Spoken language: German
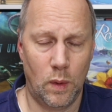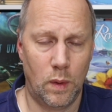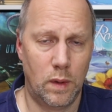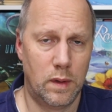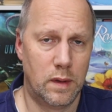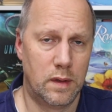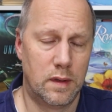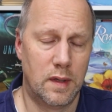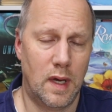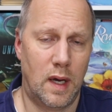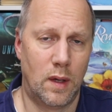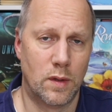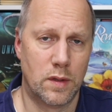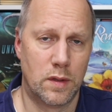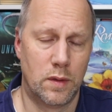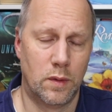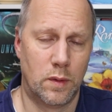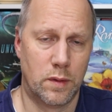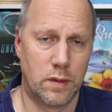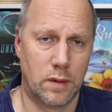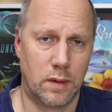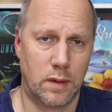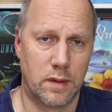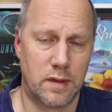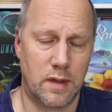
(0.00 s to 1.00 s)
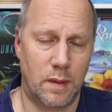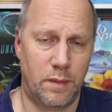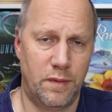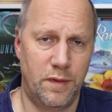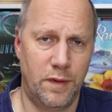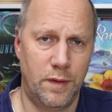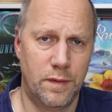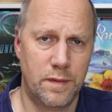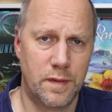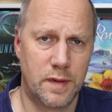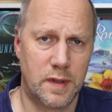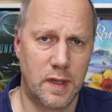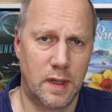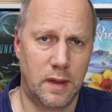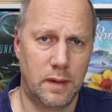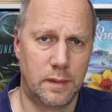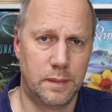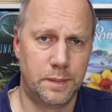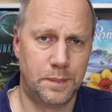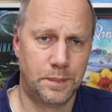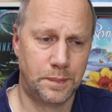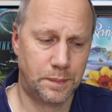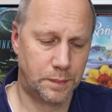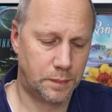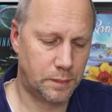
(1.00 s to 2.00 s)
und Auslosung ist am
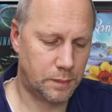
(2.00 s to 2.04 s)
15.